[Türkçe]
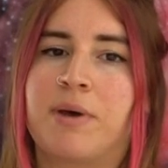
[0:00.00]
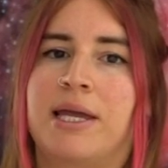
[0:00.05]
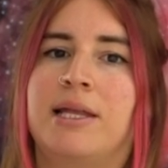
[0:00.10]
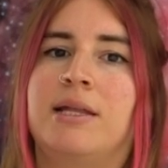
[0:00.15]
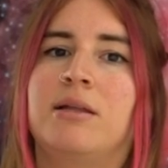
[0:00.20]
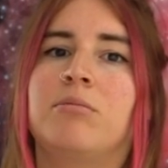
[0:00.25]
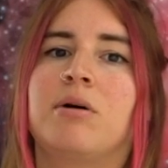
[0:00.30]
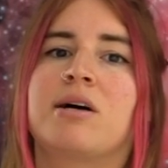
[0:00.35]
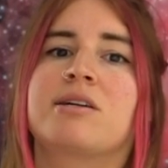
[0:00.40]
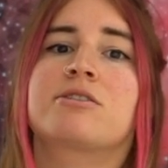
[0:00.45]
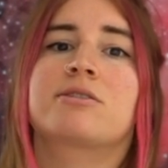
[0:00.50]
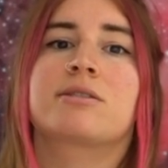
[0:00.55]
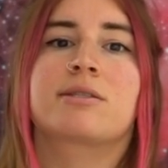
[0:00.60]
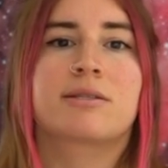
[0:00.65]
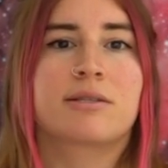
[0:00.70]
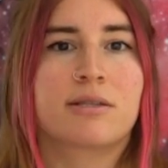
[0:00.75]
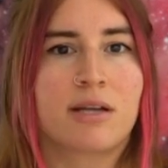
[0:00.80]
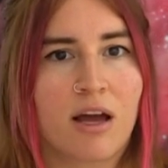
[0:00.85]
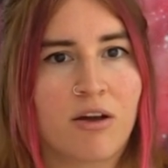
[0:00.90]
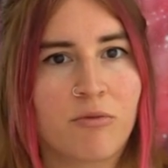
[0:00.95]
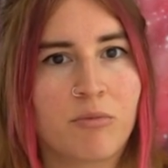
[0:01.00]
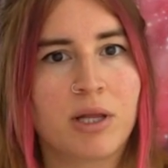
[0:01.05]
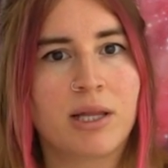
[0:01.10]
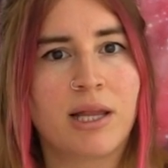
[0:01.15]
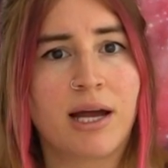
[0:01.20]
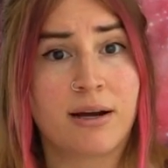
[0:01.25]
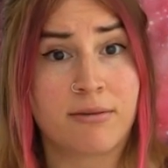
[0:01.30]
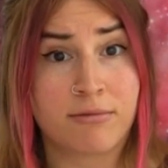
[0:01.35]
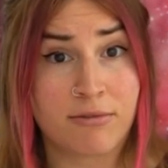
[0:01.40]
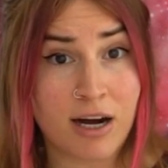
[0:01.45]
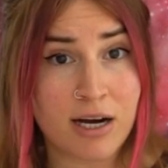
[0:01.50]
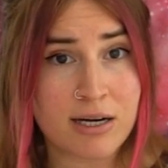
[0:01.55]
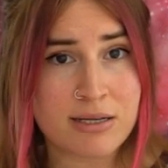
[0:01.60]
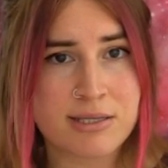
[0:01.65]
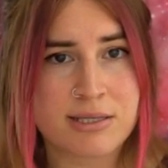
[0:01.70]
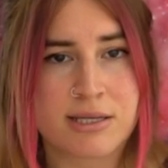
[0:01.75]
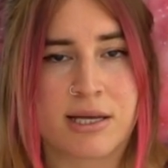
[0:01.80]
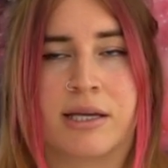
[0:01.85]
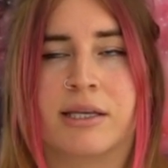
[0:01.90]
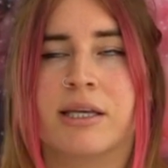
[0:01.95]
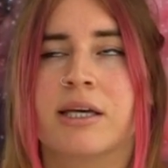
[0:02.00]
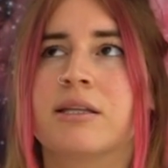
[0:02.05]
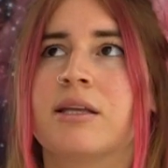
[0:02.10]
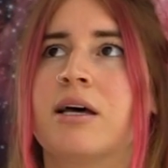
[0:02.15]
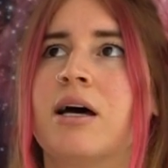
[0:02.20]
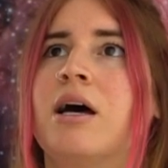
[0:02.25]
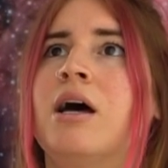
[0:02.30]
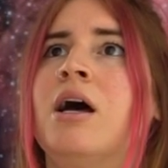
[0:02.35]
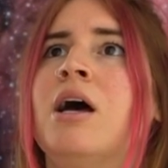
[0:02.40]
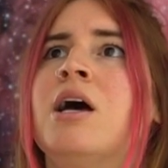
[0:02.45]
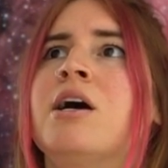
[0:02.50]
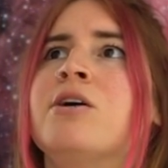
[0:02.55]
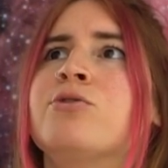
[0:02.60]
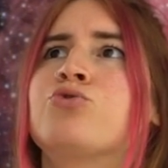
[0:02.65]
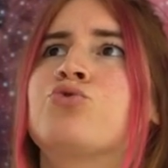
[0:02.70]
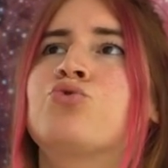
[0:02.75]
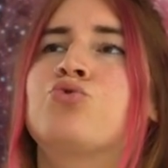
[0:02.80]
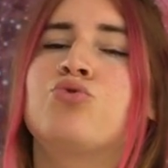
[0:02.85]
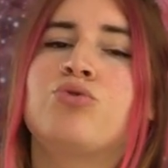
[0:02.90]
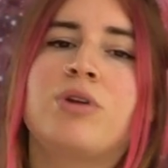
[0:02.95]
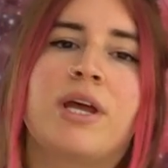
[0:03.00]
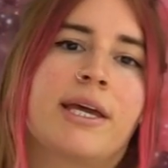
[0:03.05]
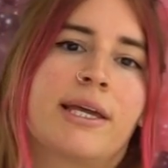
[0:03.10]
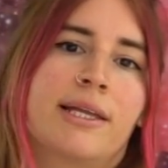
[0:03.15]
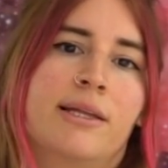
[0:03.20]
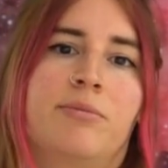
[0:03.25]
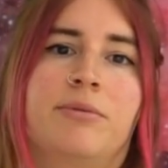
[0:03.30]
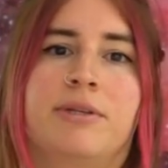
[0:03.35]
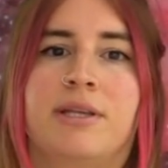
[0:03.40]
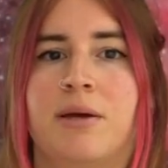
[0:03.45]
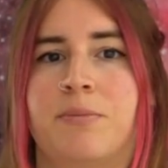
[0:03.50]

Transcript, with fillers: belli başlı travmalar varsa ya da sürekli bir